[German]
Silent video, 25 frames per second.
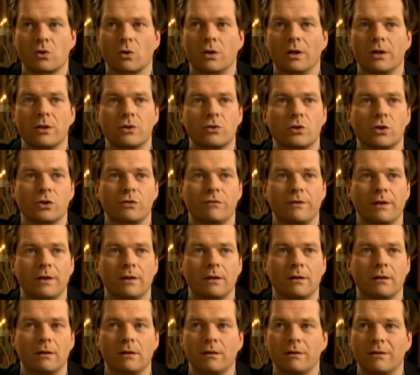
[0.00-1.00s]
ist doch gar nicht so
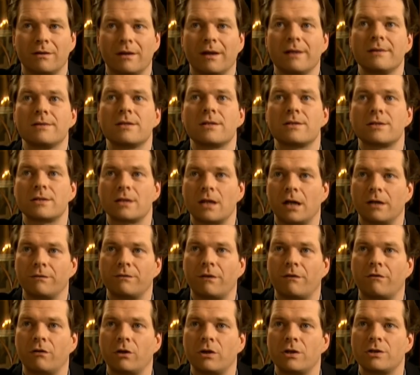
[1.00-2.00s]
schwer. Dann trennen Sie sich
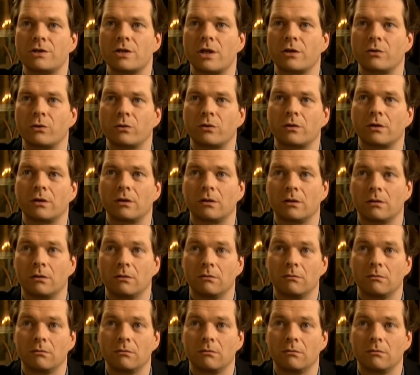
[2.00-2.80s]
einfach von dieser Jutta.